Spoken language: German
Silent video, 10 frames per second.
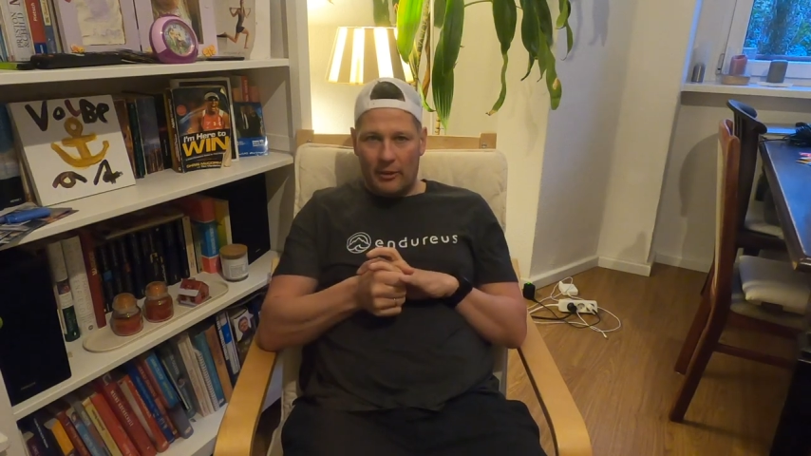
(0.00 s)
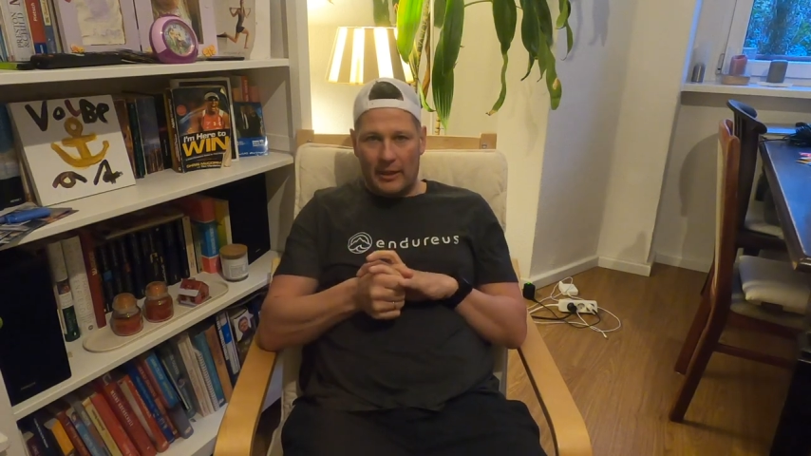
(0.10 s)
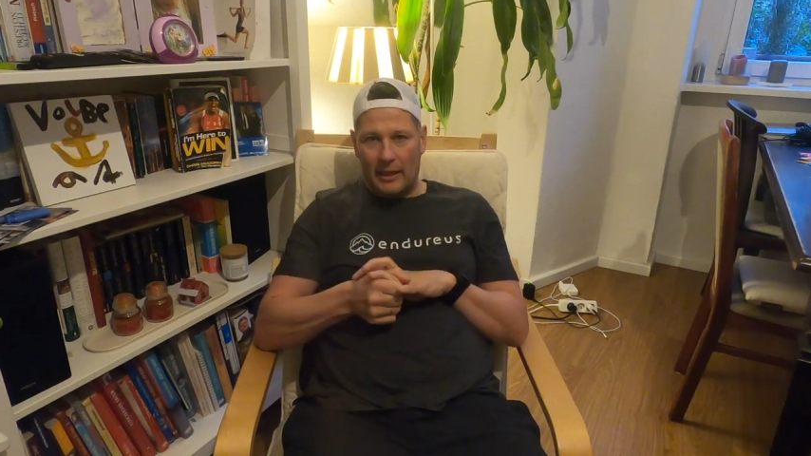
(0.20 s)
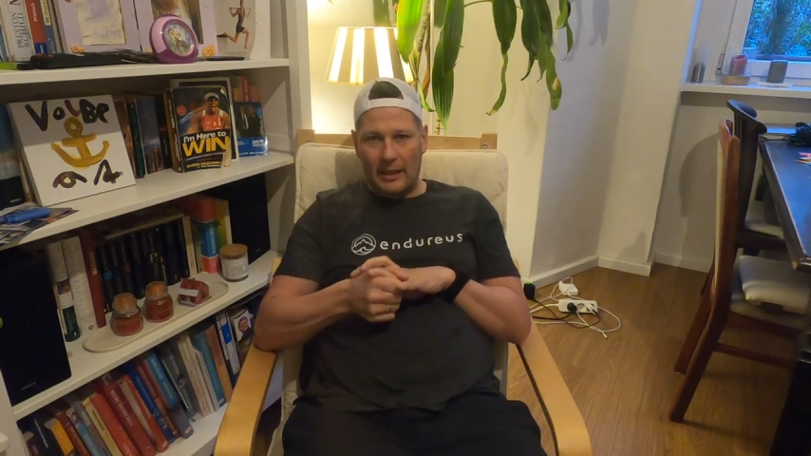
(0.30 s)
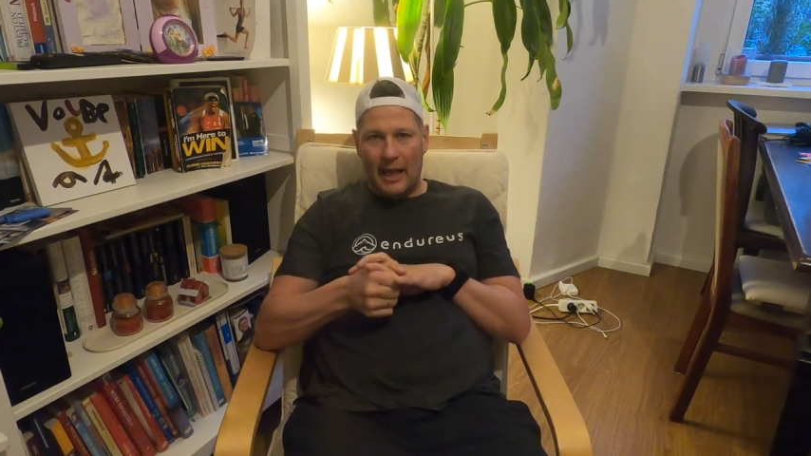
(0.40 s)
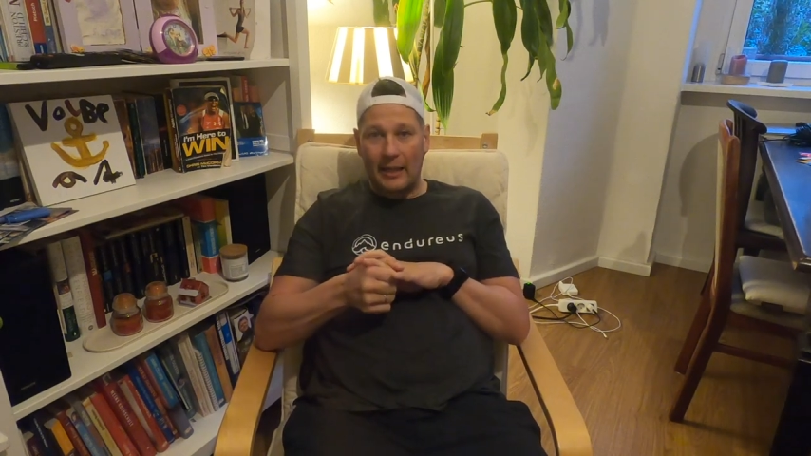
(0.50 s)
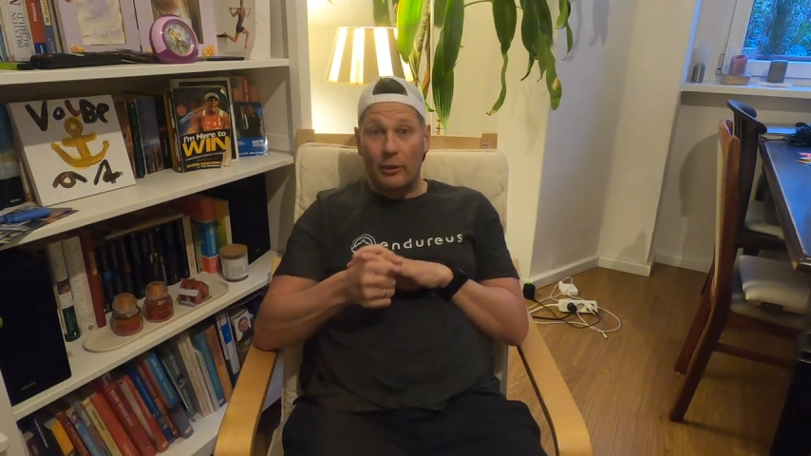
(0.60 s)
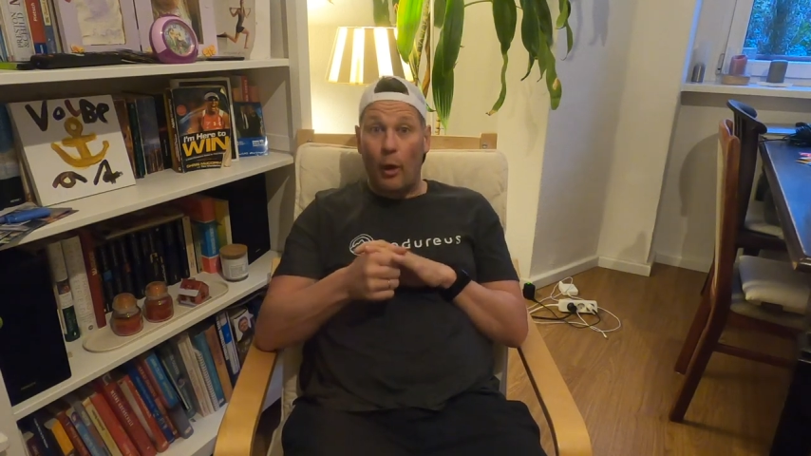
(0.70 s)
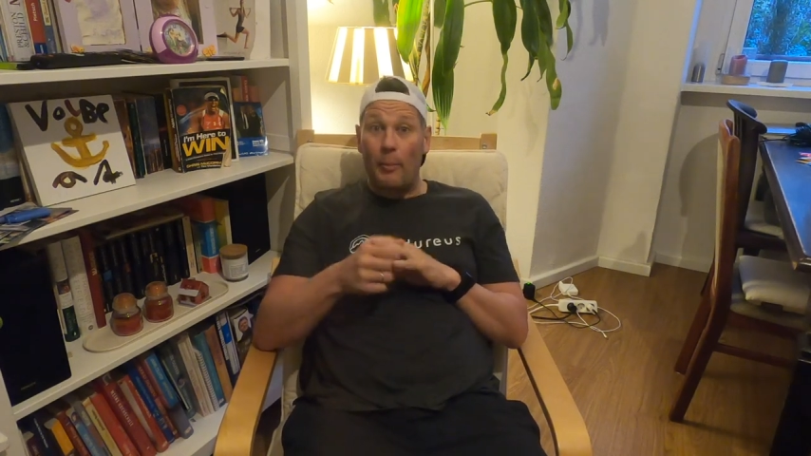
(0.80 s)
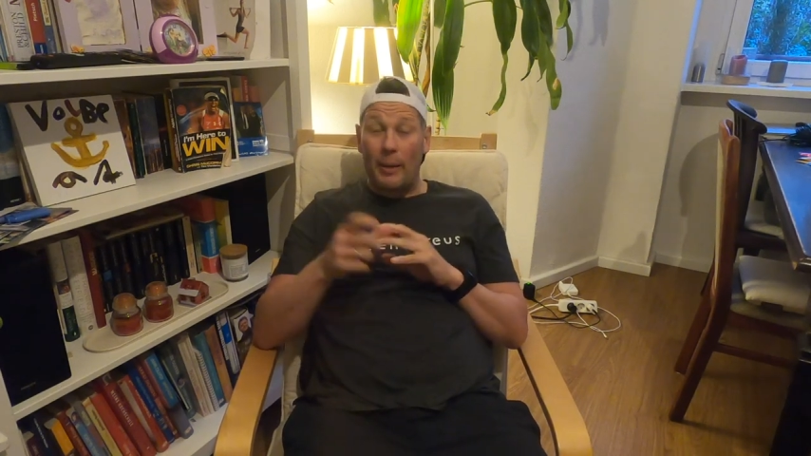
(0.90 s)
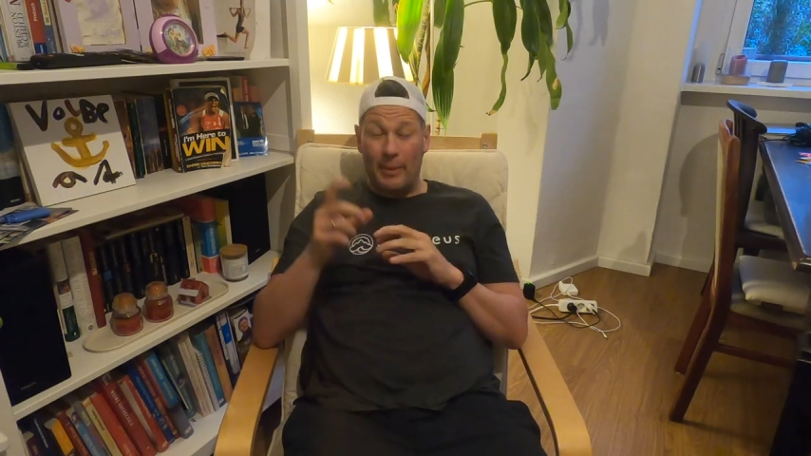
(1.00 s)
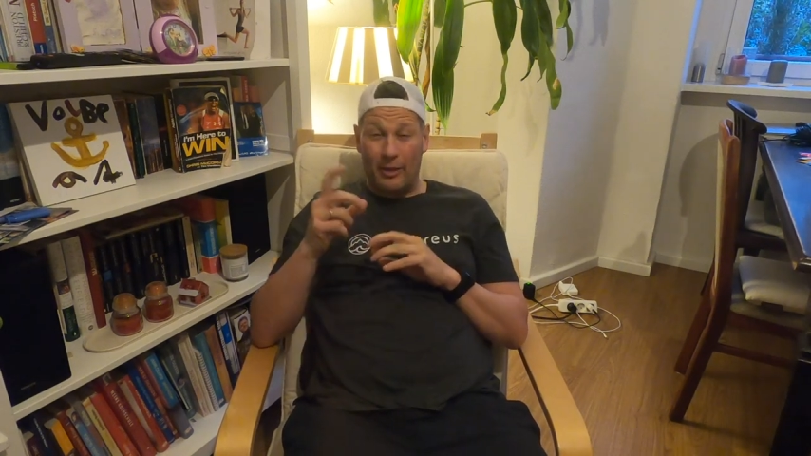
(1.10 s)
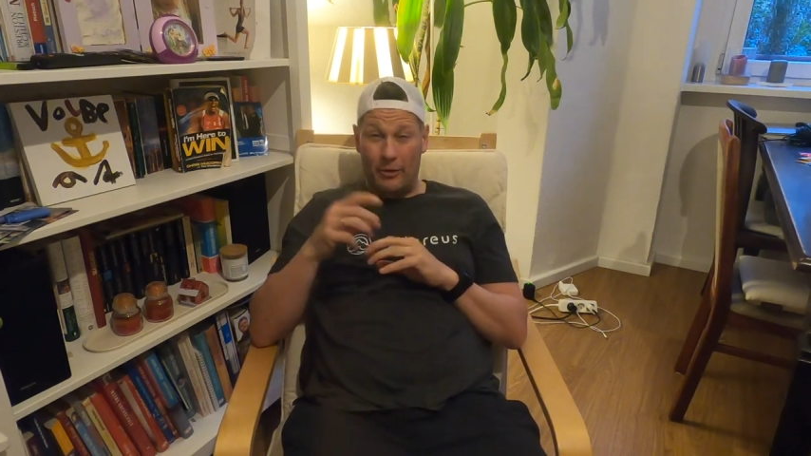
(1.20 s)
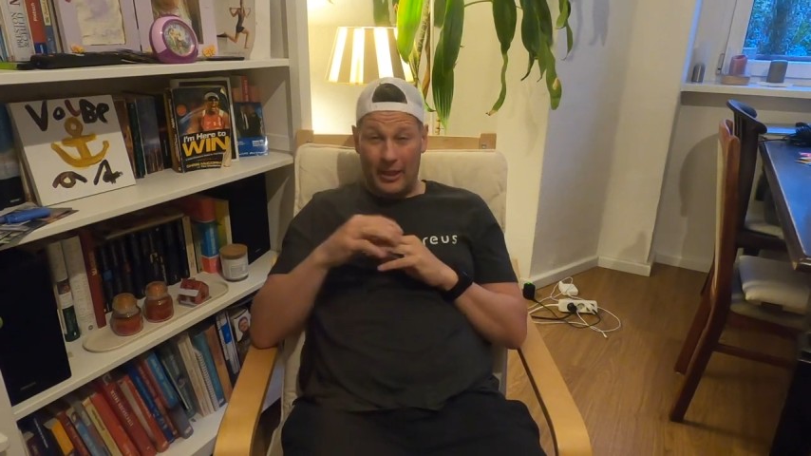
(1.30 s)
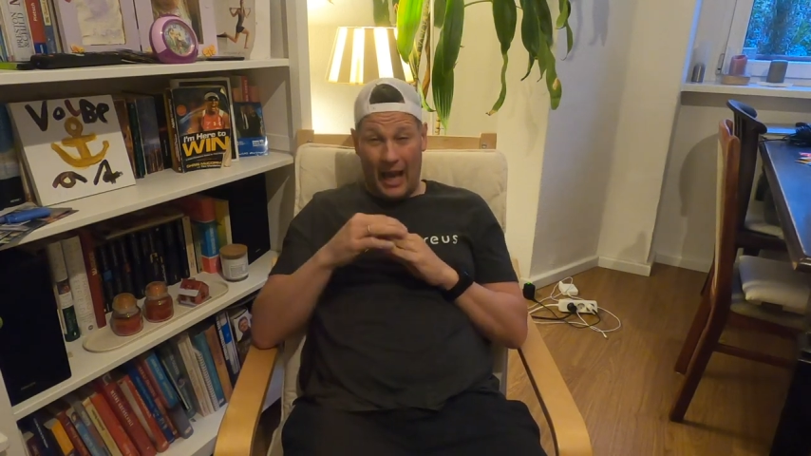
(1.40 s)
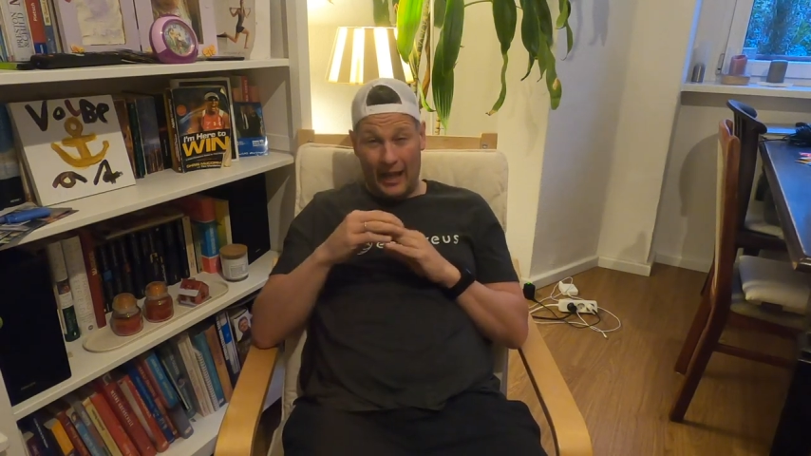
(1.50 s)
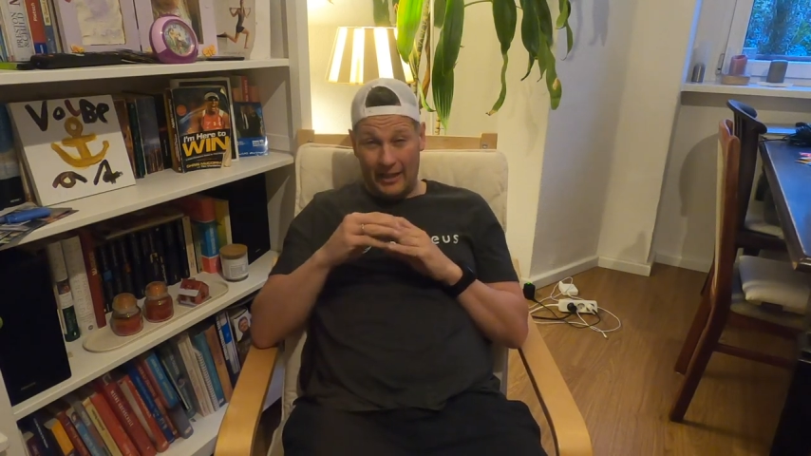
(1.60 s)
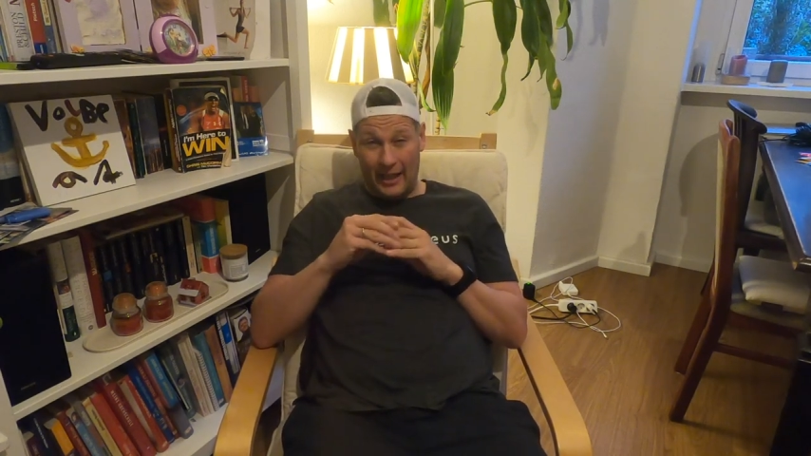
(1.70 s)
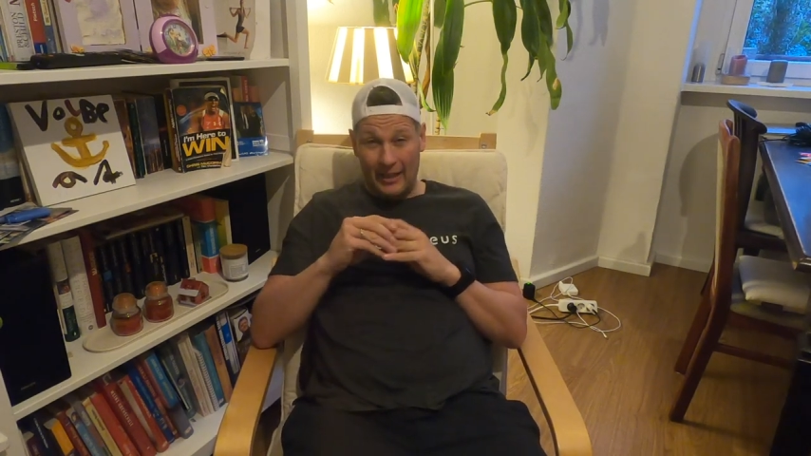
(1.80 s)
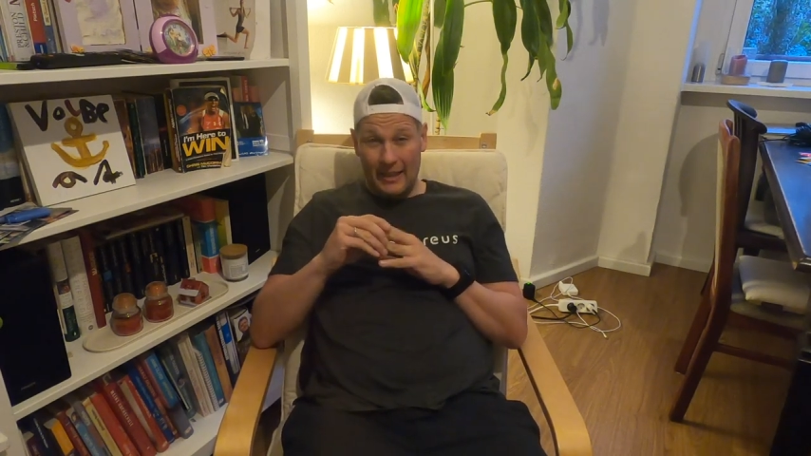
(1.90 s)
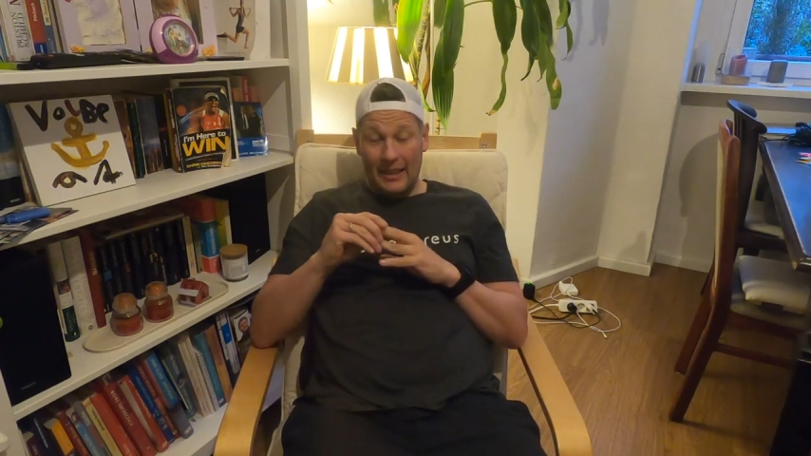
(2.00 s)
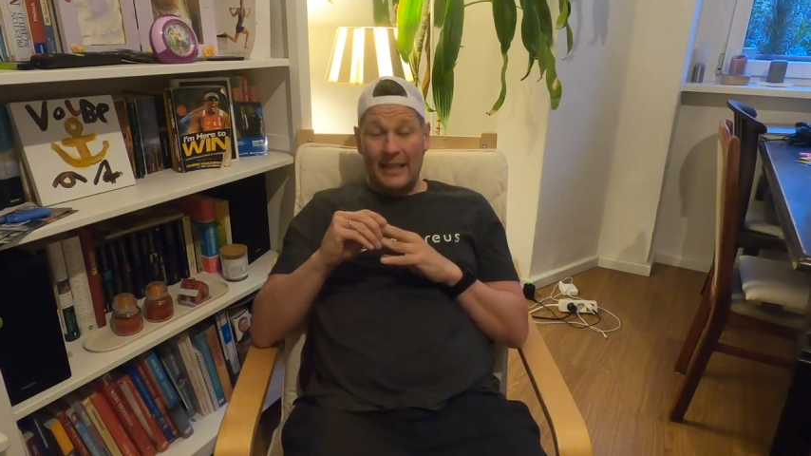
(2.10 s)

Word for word: Kindern gerade noch beim Mexikaner